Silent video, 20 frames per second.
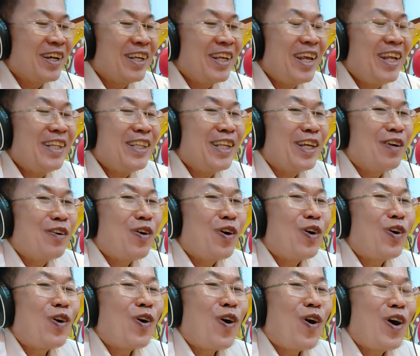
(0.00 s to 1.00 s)
คิดถึงคน
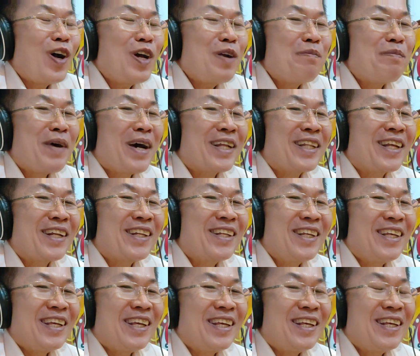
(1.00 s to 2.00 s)
ร้องขึ้นมาทัน
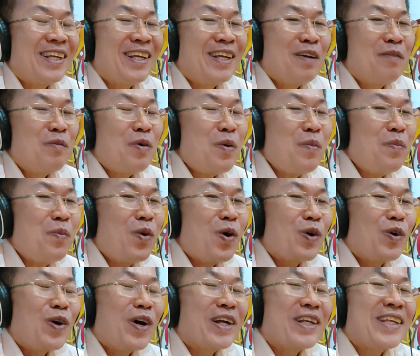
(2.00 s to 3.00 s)
ทีพุ่มพวง
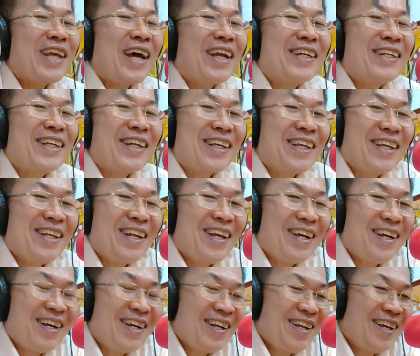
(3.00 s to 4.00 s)
ดวงจันทร์อย่างนี้นะ